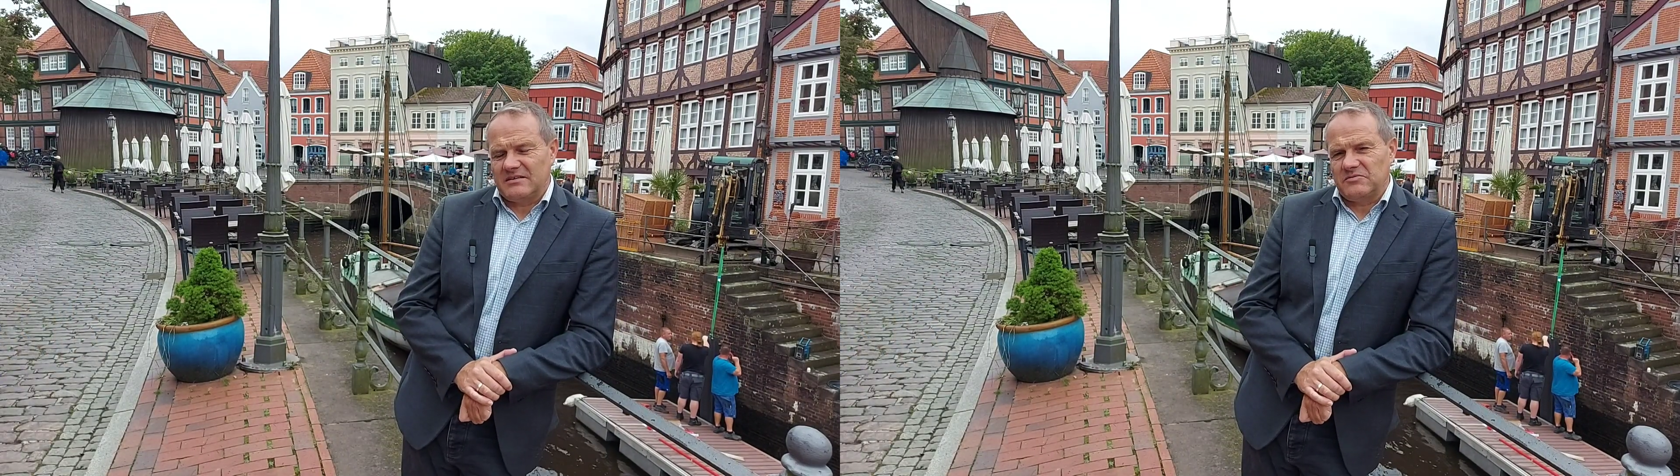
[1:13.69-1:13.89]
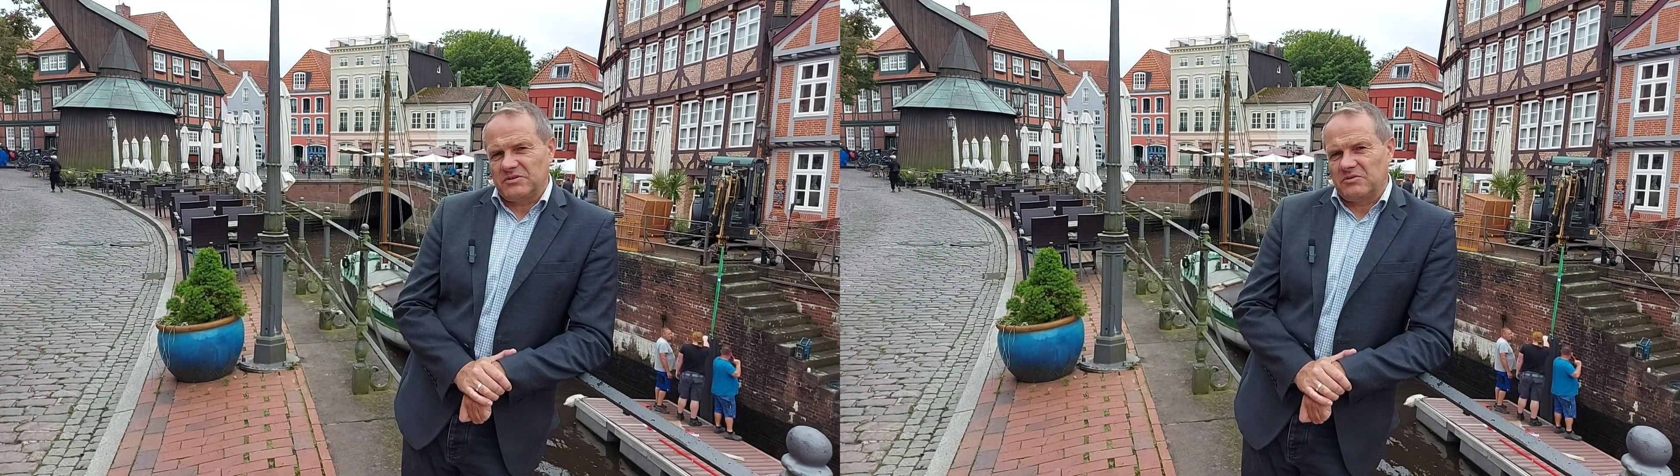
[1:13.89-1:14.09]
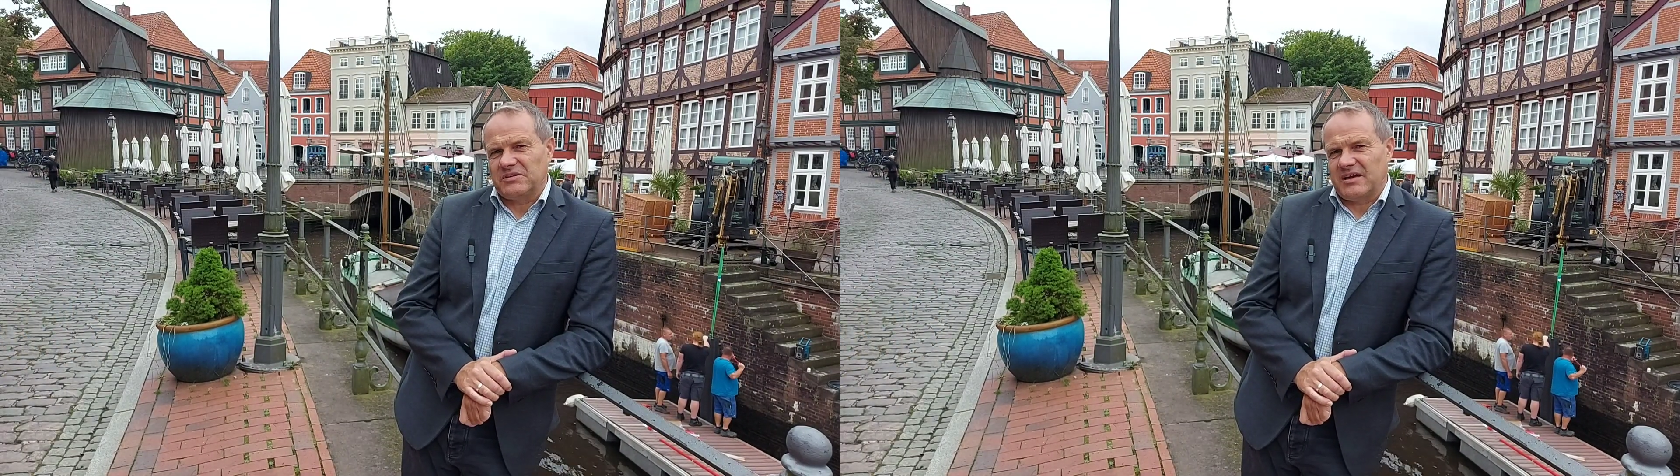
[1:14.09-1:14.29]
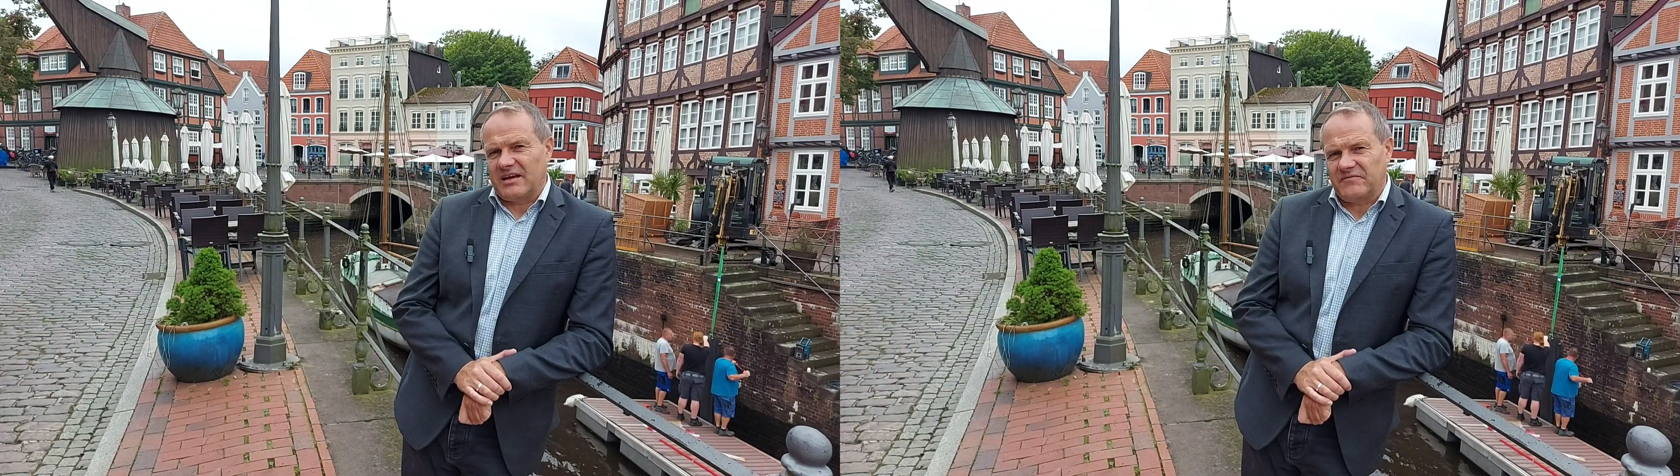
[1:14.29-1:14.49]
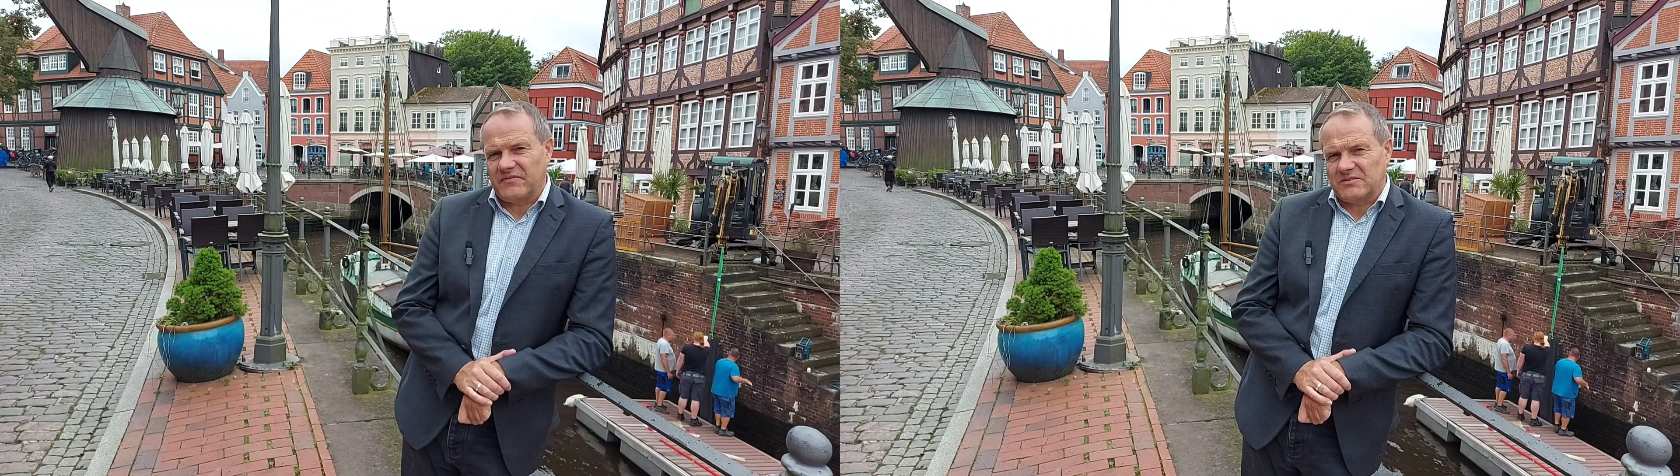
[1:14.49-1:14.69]
natürlich auch der
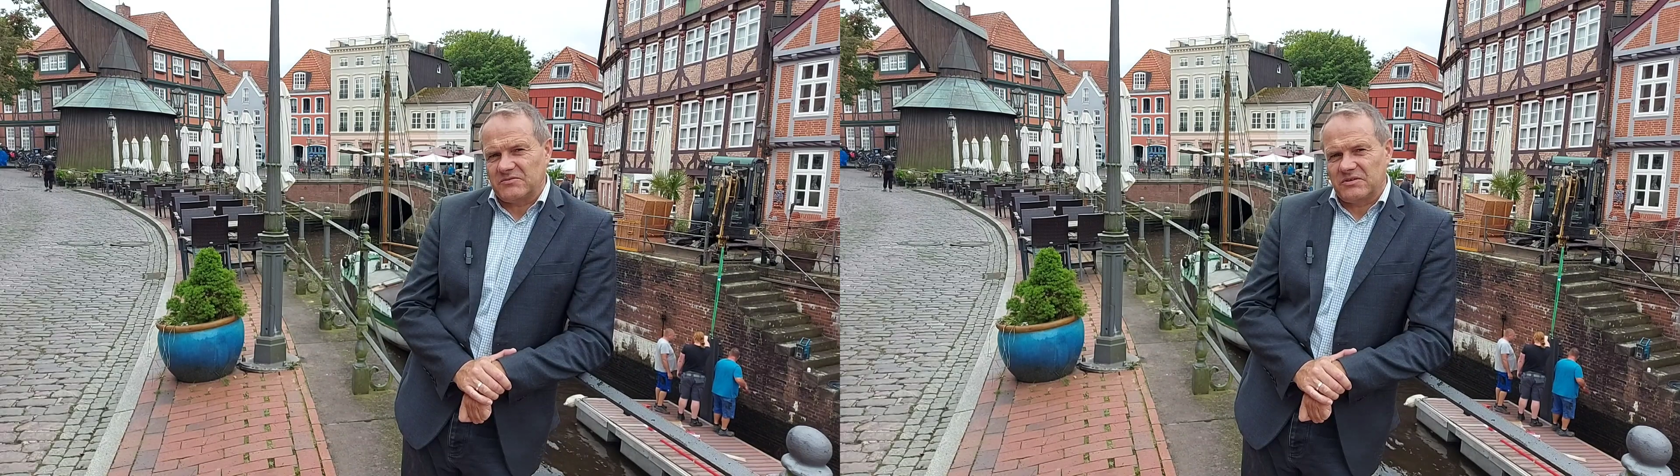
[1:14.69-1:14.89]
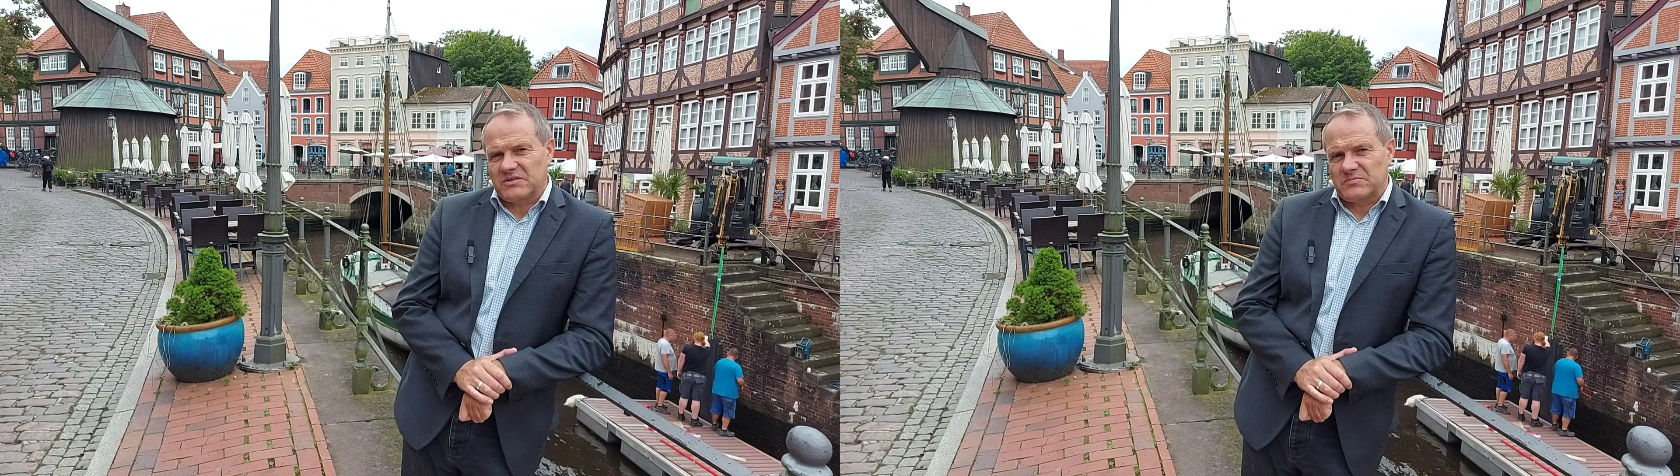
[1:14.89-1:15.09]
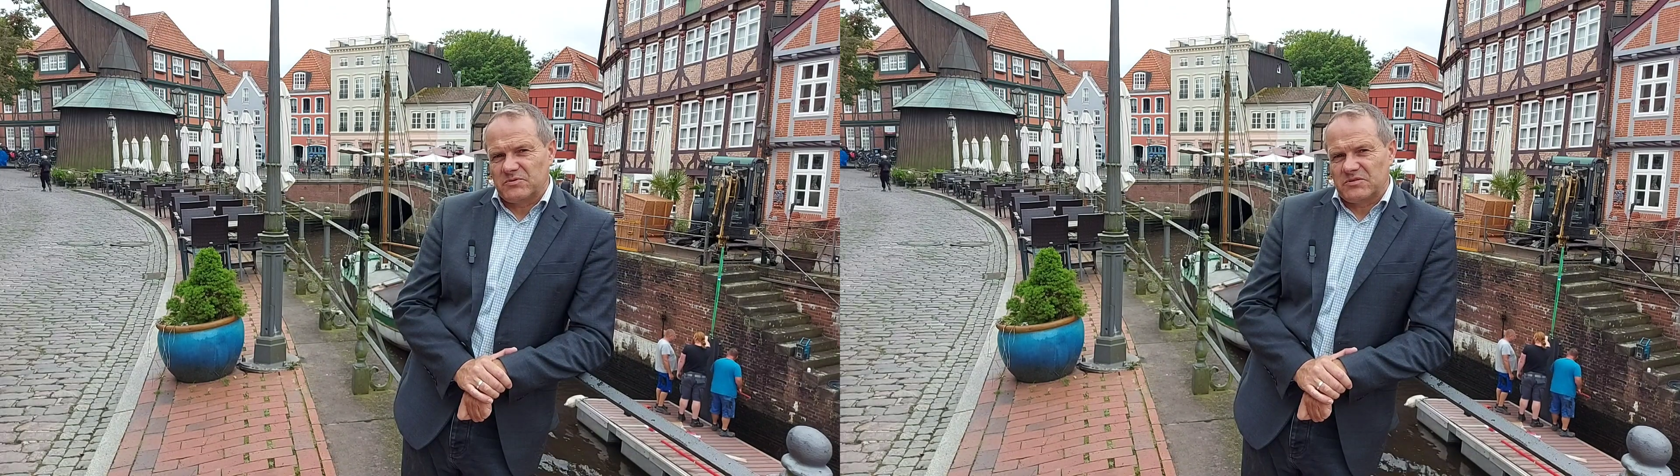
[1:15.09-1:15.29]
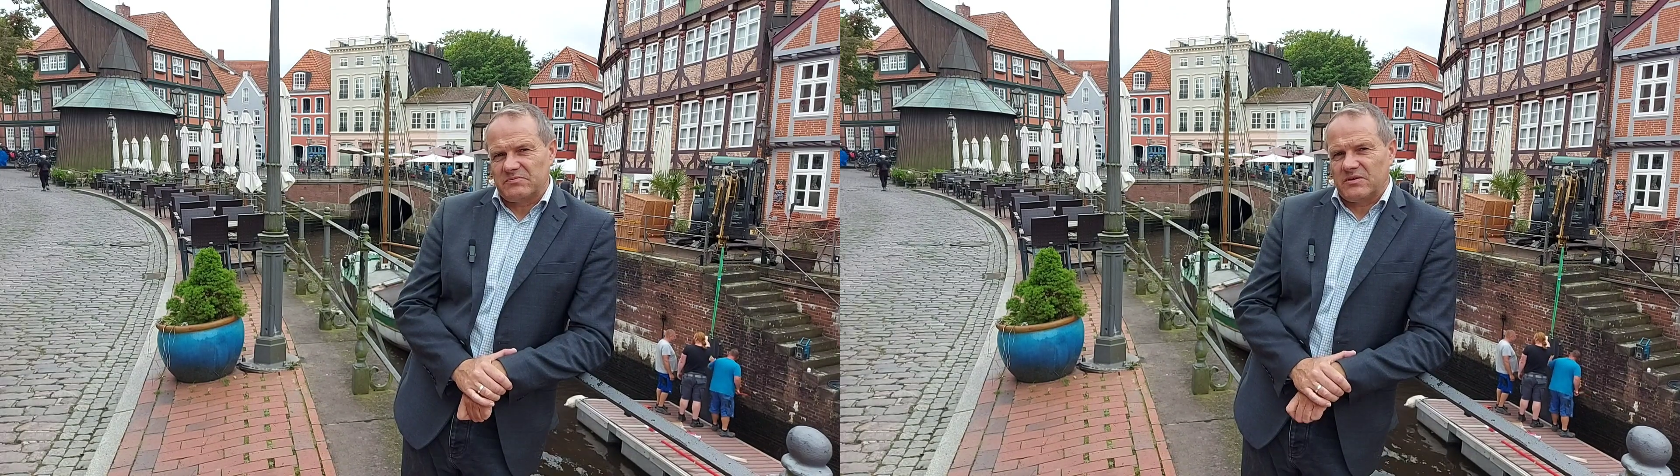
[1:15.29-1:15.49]
Radfahrtourismus.